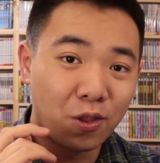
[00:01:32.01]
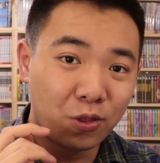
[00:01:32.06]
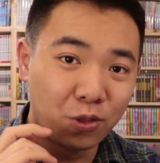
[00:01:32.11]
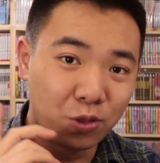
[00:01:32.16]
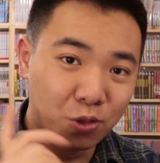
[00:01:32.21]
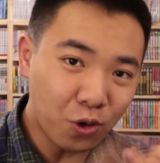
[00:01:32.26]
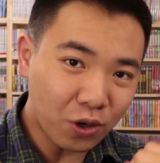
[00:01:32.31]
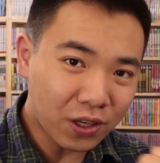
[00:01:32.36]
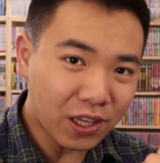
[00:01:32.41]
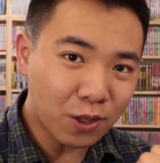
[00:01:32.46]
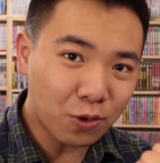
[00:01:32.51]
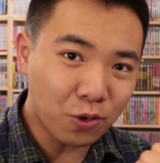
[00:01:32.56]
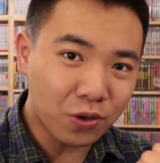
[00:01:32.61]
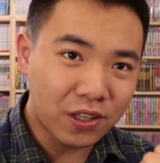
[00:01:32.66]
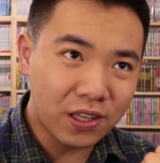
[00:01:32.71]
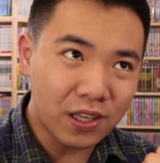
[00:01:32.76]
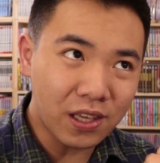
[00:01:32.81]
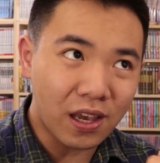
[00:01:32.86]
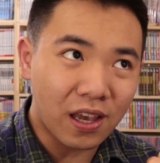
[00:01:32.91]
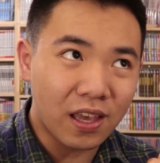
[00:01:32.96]
Doki
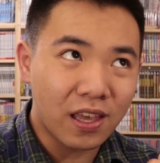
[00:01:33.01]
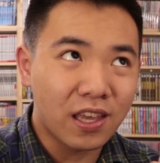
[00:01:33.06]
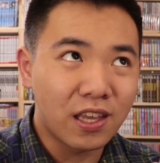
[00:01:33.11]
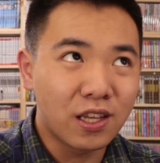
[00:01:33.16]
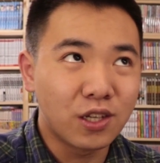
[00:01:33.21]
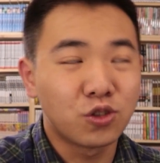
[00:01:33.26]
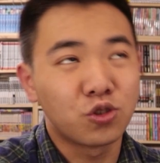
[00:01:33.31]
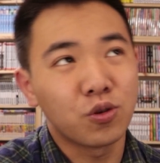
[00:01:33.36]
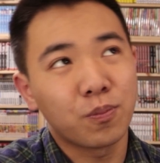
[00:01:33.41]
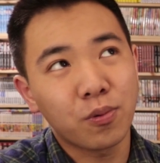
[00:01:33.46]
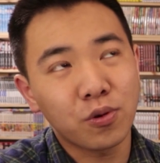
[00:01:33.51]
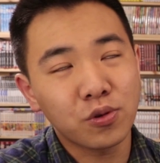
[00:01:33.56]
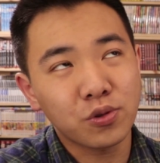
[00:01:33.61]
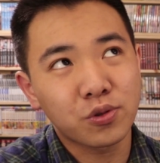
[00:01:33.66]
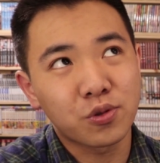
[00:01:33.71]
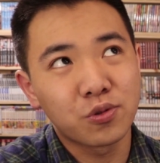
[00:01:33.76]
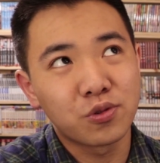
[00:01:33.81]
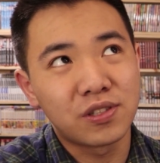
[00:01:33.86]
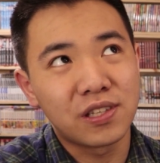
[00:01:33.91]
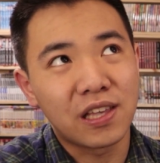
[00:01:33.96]
Doki, et je
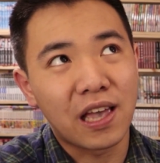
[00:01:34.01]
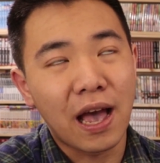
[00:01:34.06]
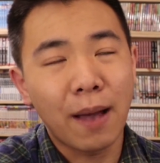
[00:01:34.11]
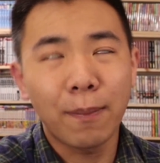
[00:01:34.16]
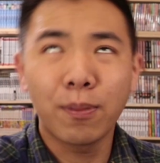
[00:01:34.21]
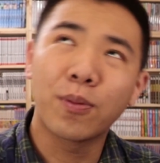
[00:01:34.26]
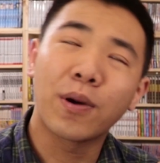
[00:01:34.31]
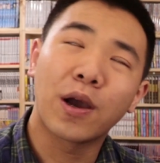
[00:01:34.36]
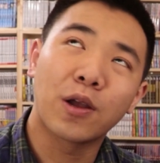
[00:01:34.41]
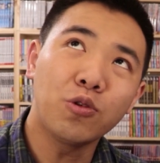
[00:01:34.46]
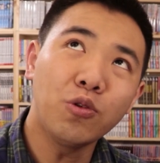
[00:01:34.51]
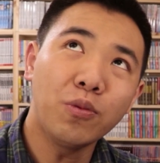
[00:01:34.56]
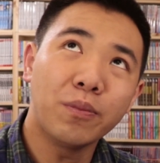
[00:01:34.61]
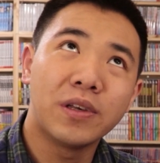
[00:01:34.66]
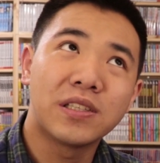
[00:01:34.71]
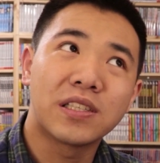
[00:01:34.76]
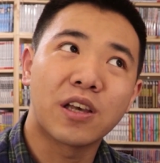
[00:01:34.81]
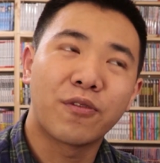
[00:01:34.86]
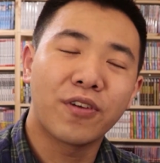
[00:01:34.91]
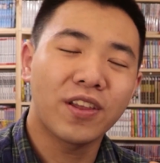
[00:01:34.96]
pense que c'est à peu près tout,
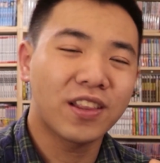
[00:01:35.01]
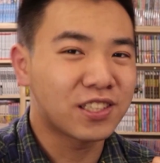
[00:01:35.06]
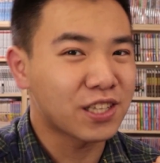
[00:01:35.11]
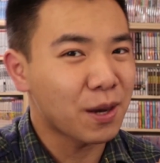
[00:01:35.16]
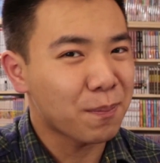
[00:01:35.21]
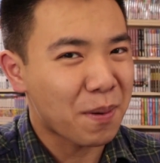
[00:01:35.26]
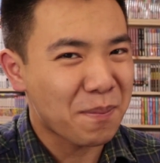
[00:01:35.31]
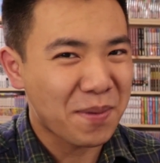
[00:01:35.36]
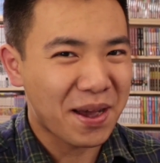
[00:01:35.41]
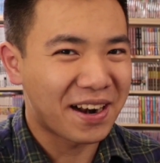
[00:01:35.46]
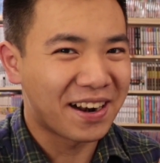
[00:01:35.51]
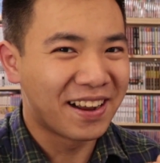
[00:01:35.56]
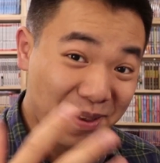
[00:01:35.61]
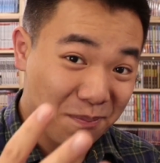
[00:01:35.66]
mais ça fait déjà pas mal.